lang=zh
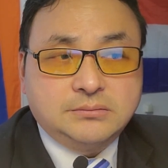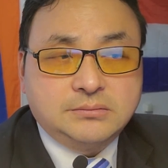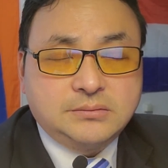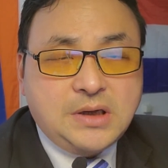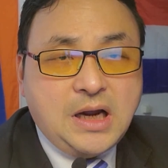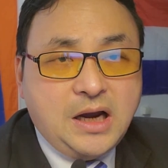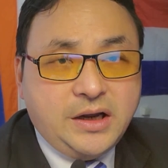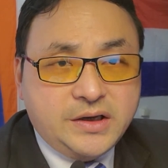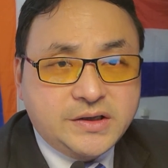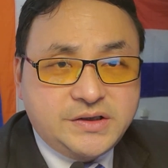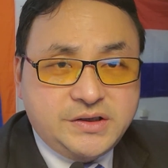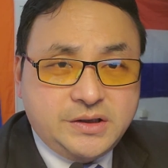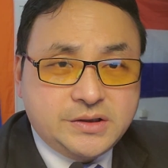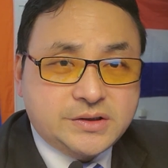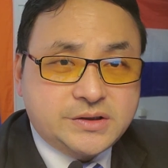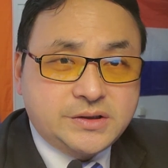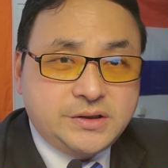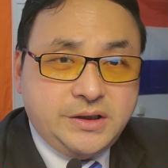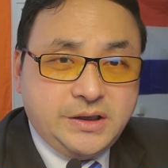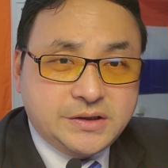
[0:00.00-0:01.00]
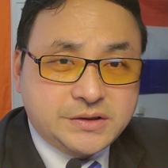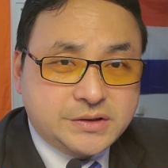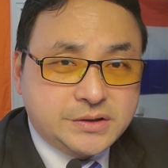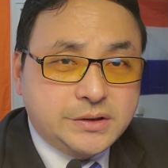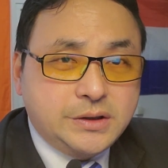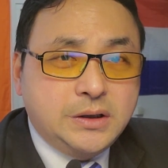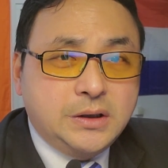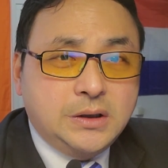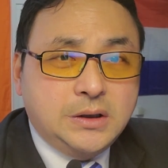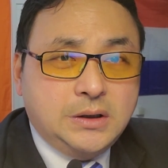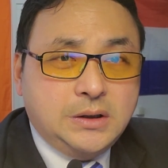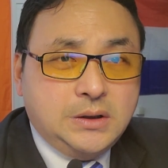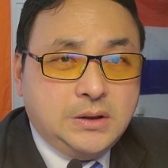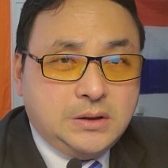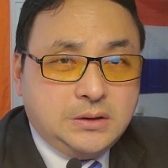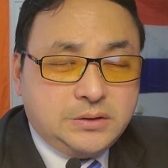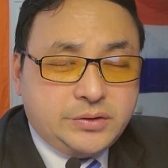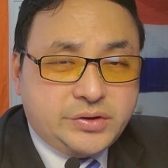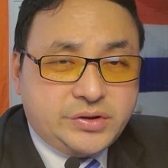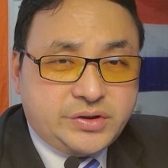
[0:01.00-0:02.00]
他的解释也是
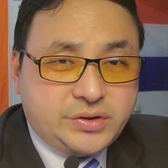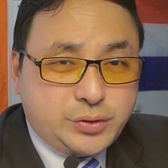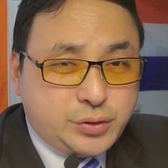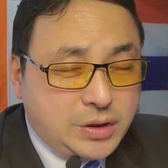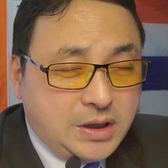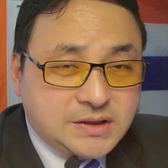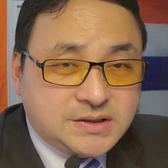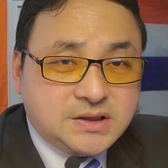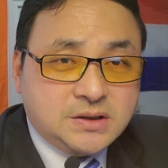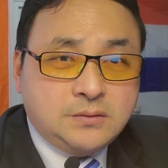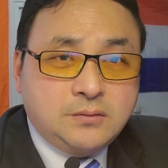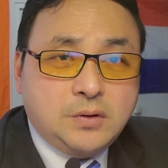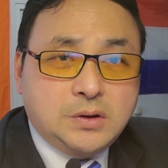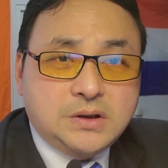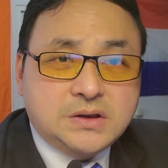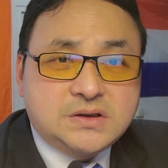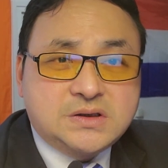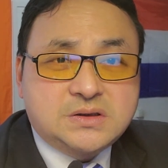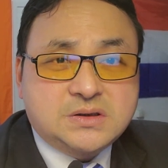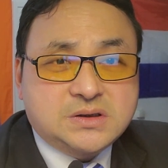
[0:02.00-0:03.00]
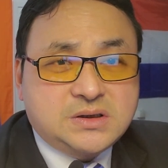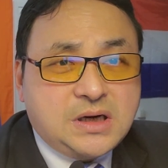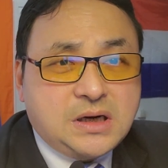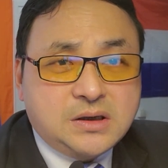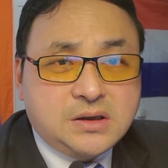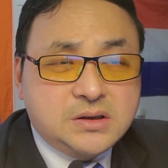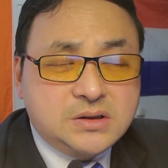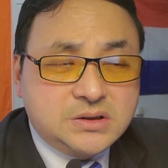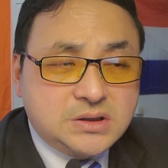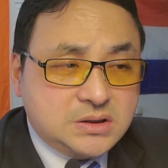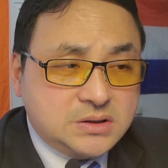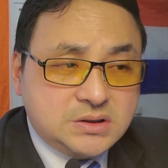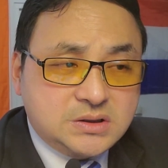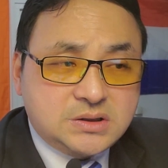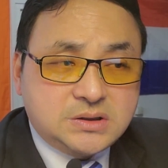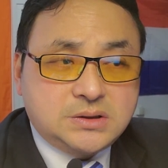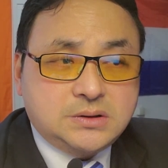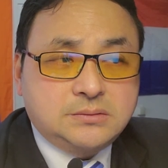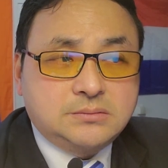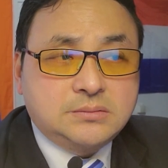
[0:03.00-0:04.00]
刷新我的智商跟认
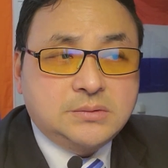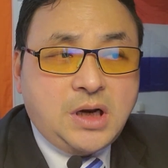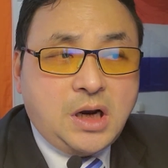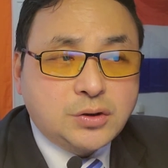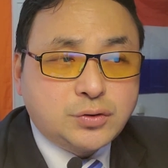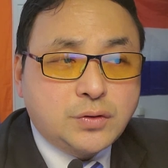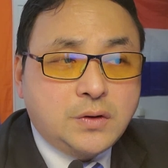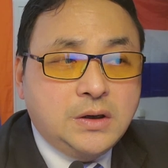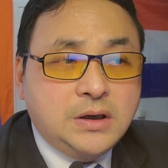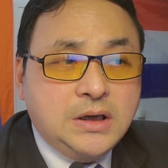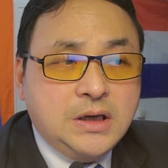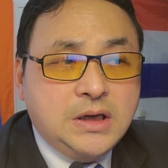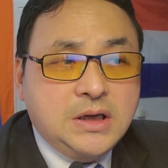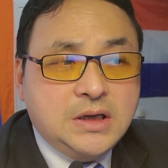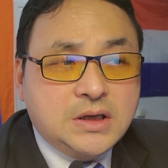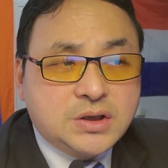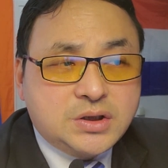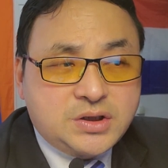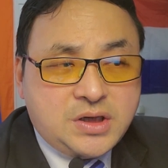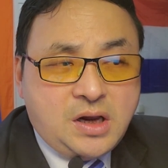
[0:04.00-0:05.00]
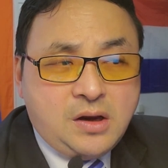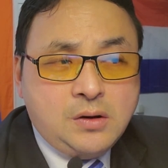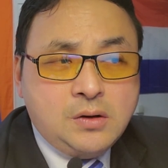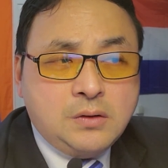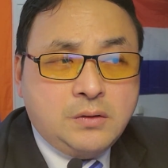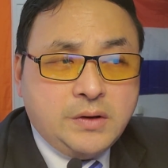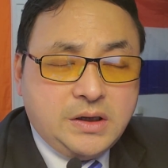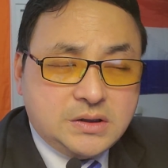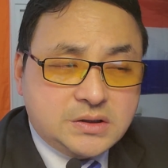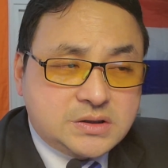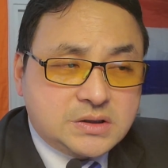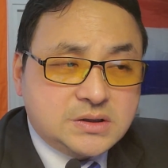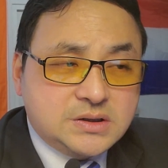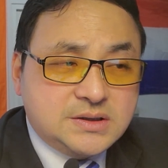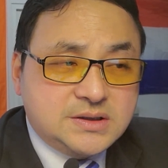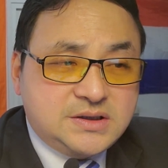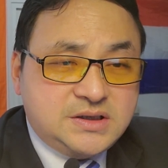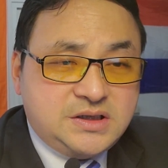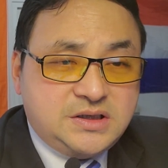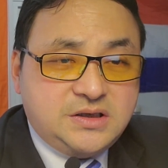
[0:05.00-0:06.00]
知。他说，双轨制
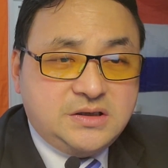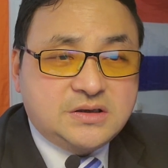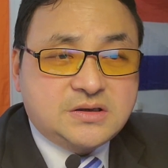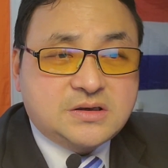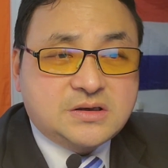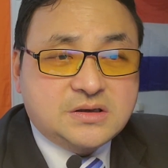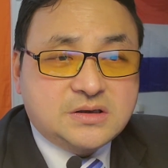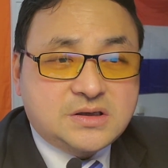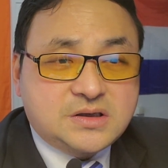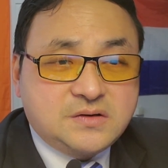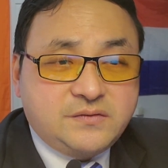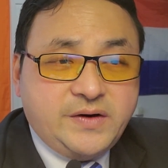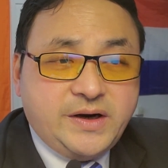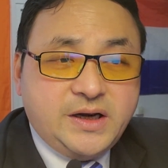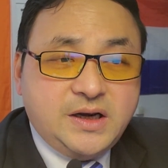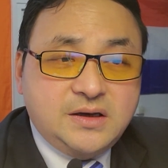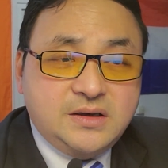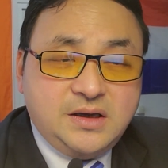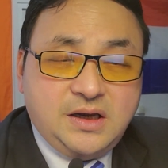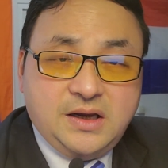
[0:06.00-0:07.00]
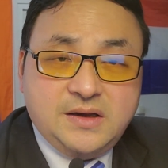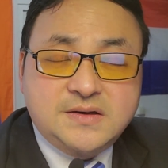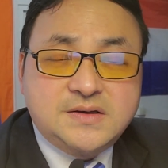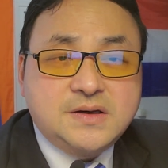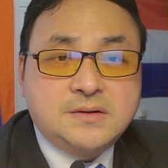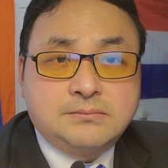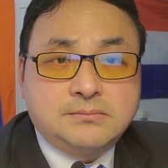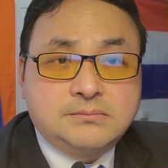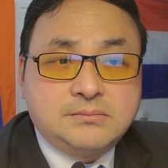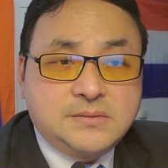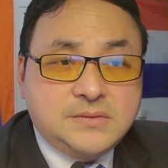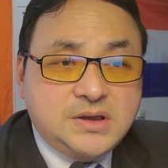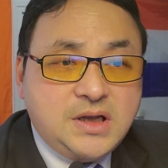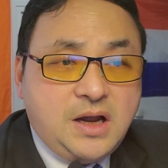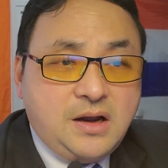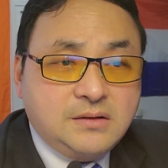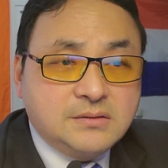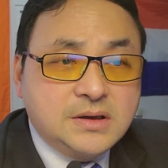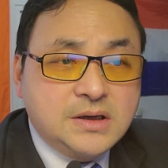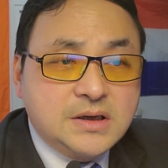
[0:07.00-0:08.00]
其实是为了廉政，
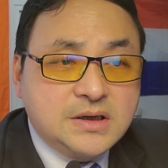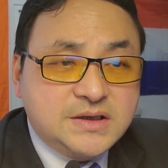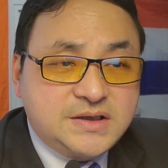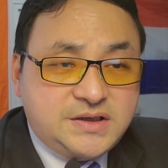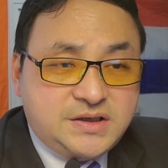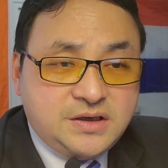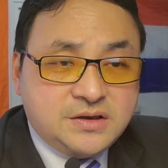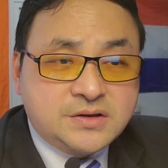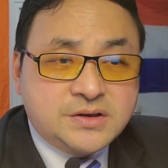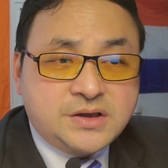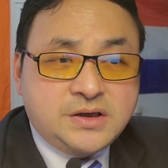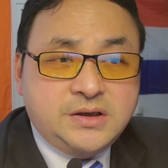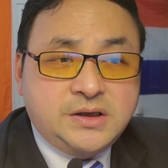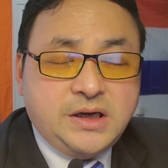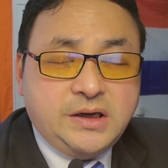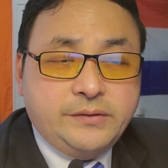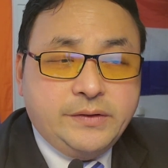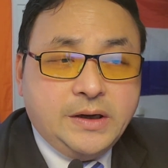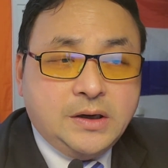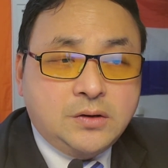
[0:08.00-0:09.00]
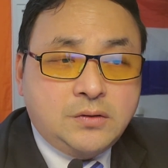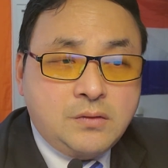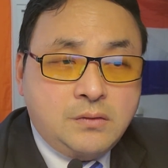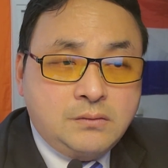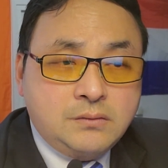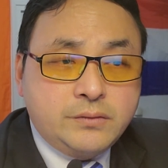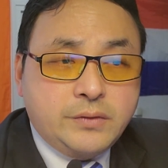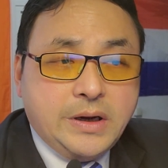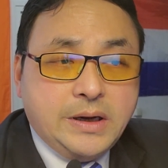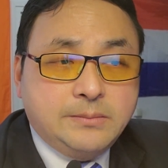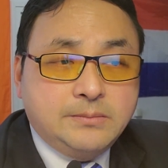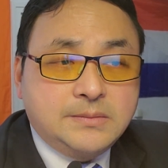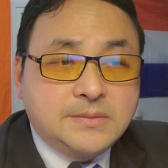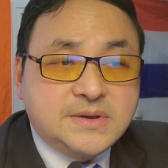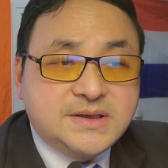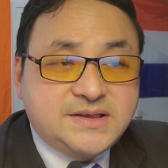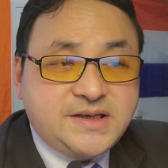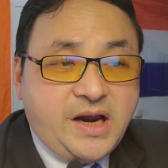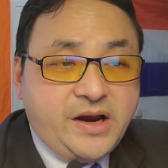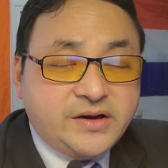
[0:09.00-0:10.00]
让行政人员、公务员
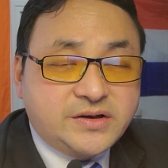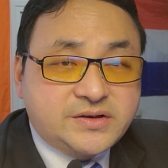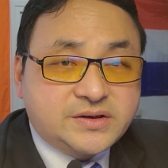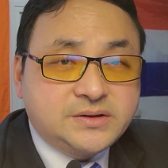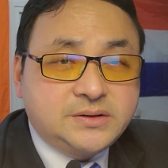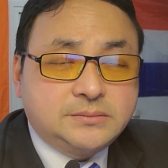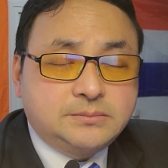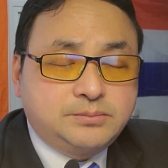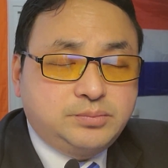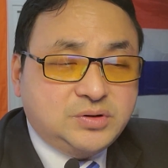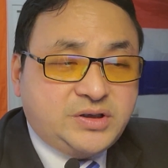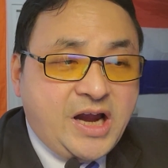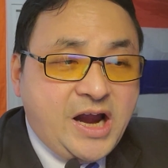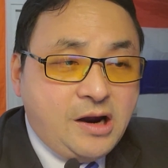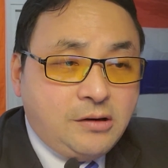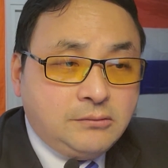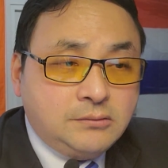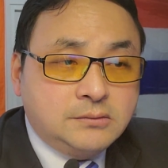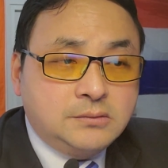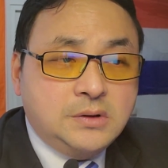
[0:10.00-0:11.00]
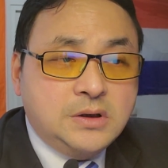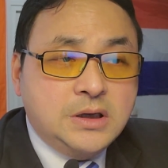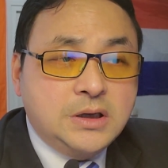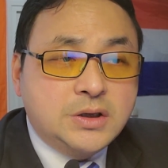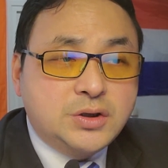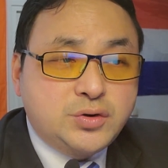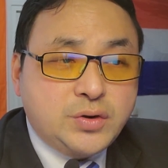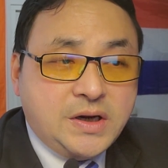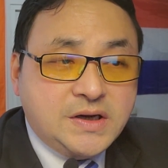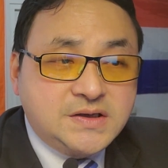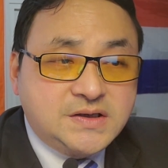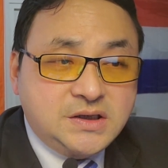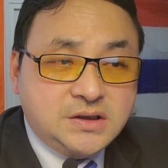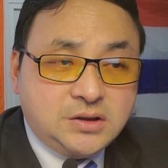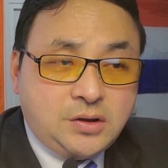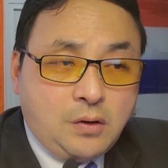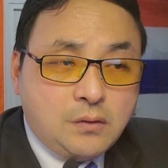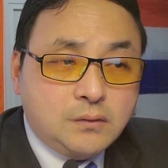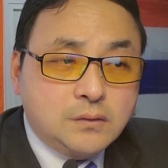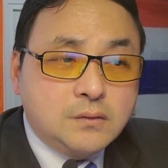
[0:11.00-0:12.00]
在职不贪污，专心
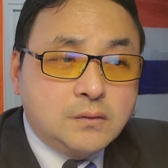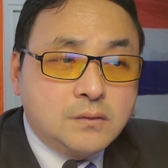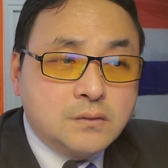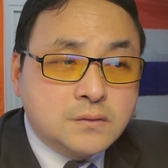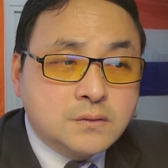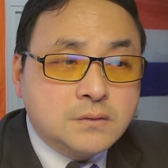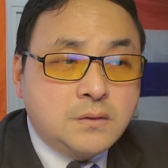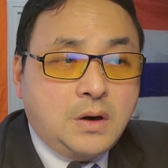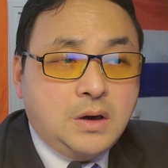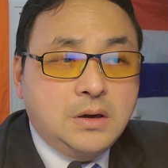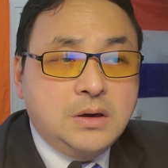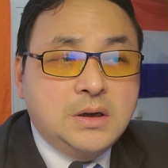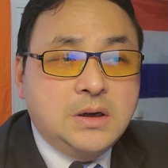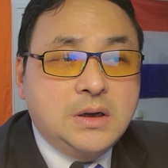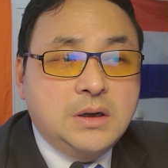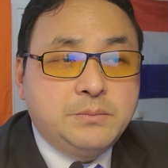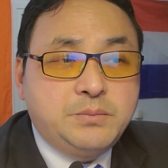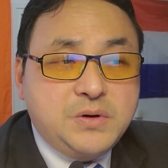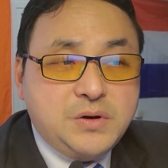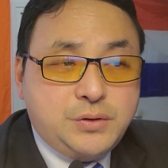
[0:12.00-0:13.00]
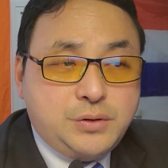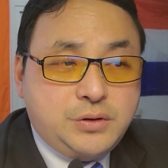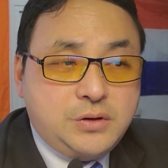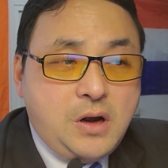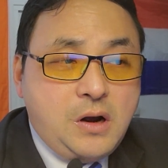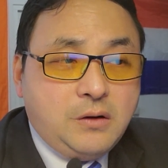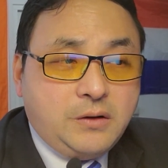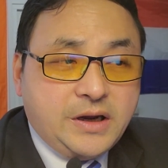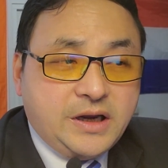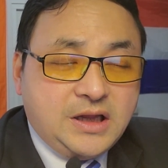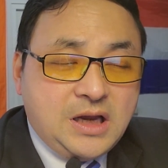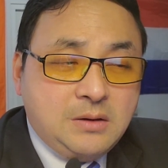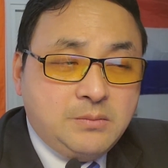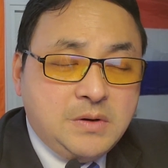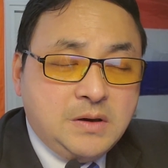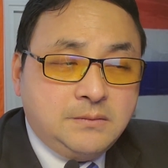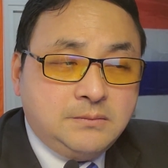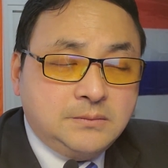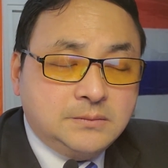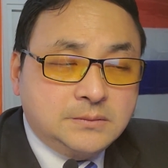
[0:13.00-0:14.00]
投入工作，必须要给他
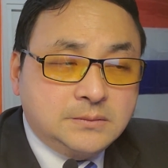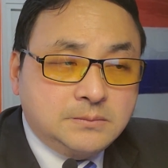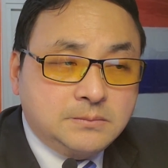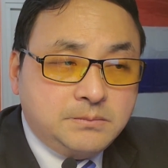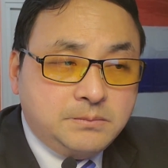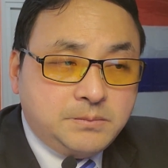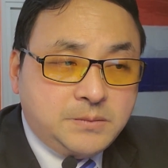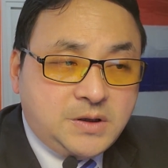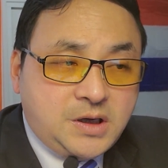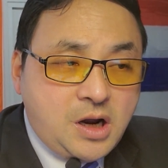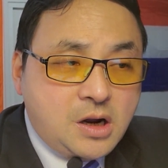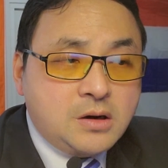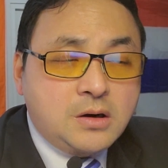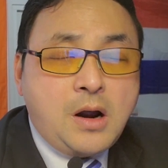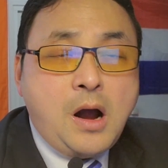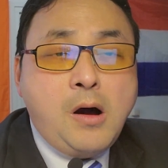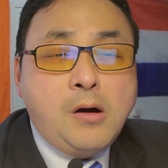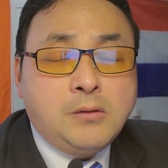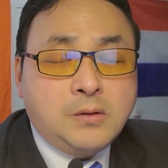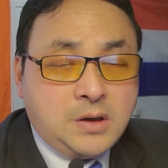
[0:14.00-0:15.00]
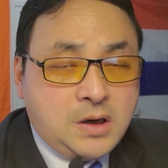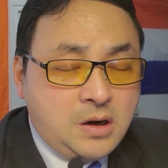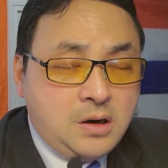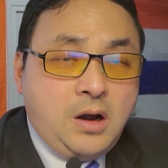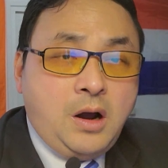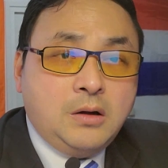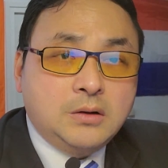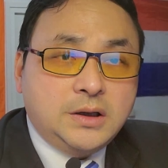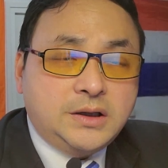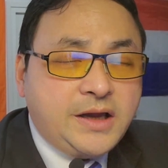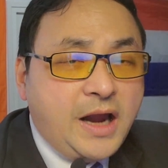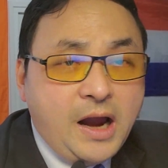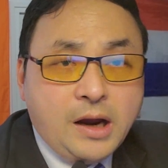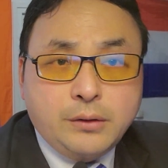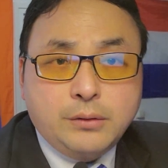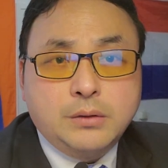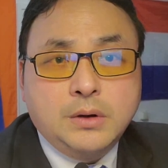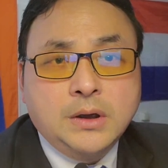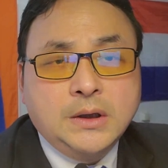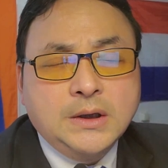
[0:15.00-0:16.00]
们更高、更好的待
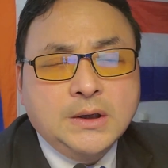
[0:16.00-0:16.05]
遇。